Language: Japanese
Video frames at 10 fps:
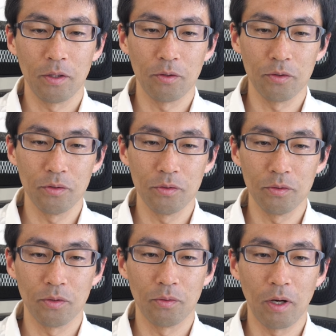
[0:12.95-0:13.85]
とい
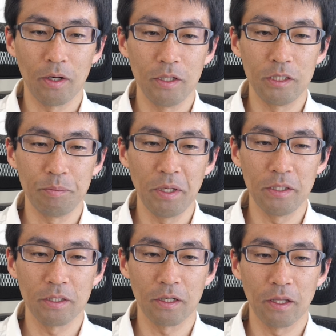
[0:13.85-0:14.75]
うのは、1
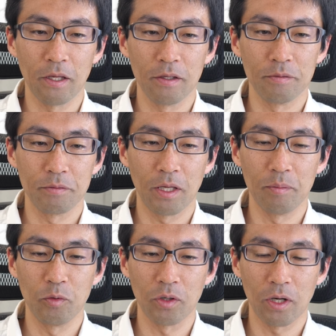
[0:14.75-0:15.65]
ページがね、
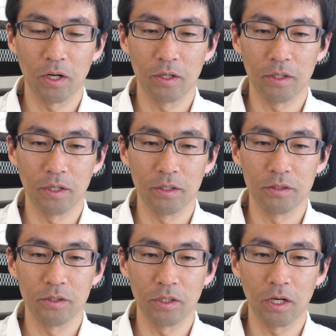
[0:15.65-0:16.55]
ゲームボーイカラーで
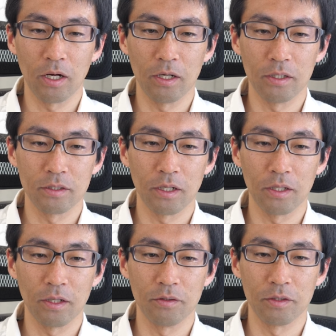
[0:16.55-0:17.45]
追加さ
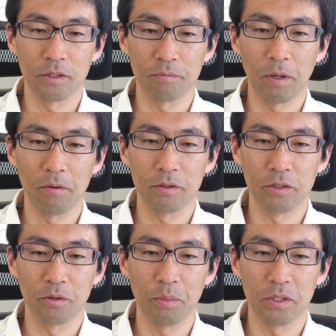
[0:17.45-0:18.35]
れてるんですね。前は
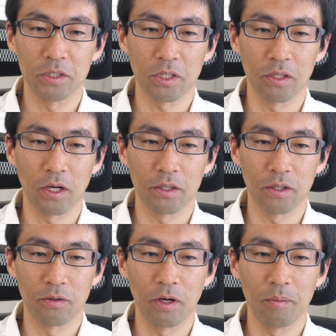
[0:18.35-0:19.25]
0ページしかなかった
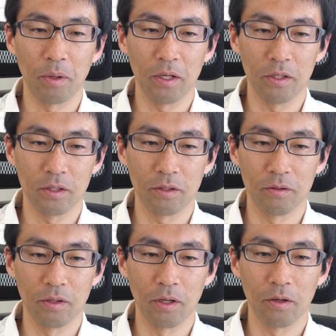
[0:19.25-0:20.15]
のが倍になってる
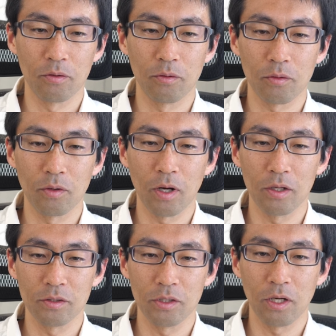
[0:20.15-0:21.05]
んで、ここ
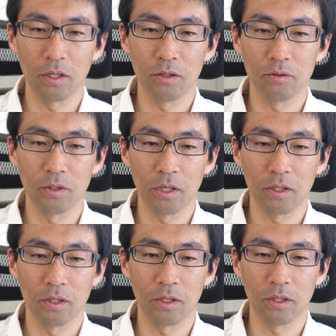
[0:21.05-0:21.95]
が追加の
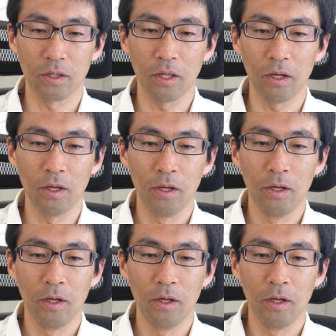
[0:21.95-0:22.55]
データになってて、